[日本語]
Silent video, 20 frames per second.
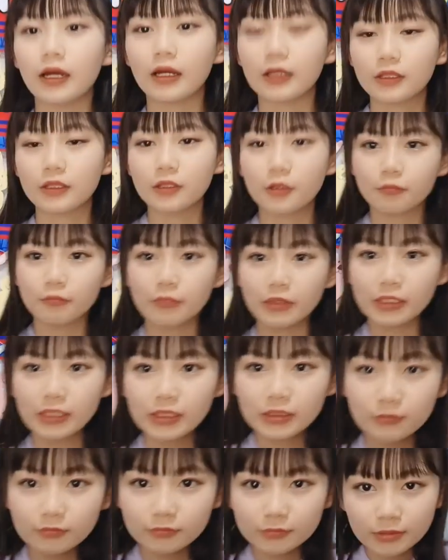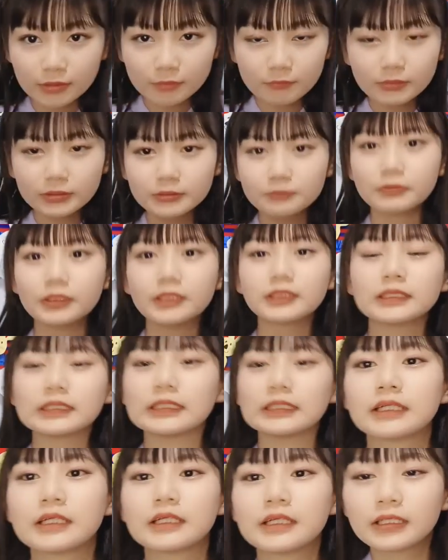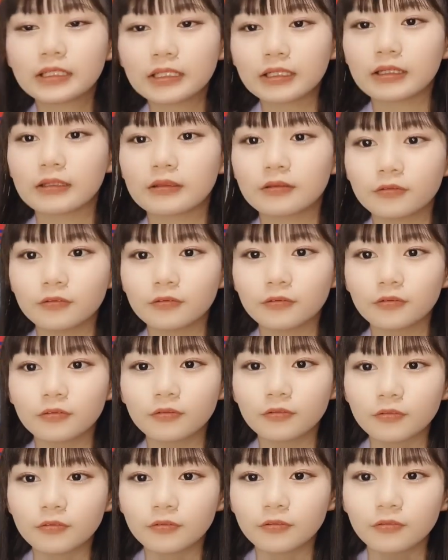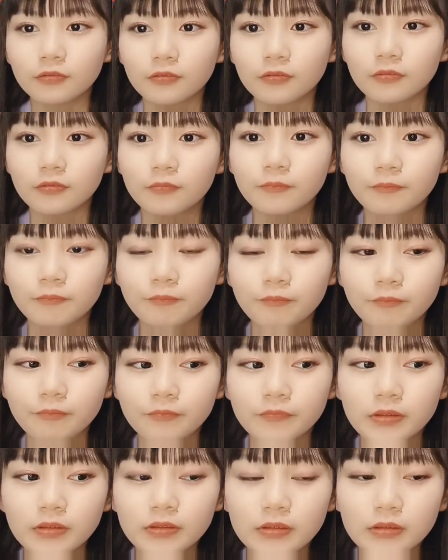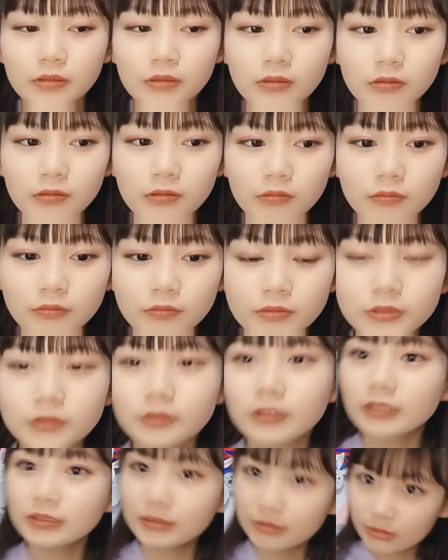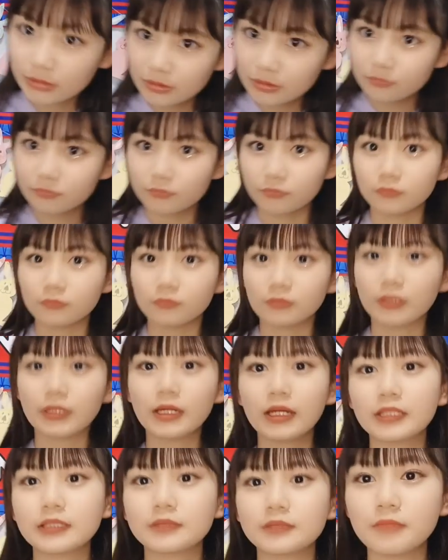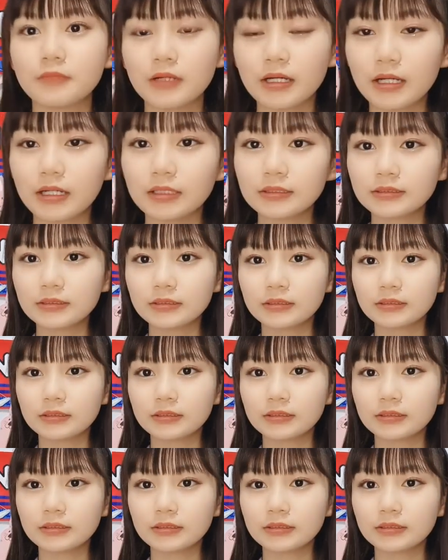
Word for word: ん。あ、興味ありがとうございます。皆さん、えっと、お正月ギフトお願いします。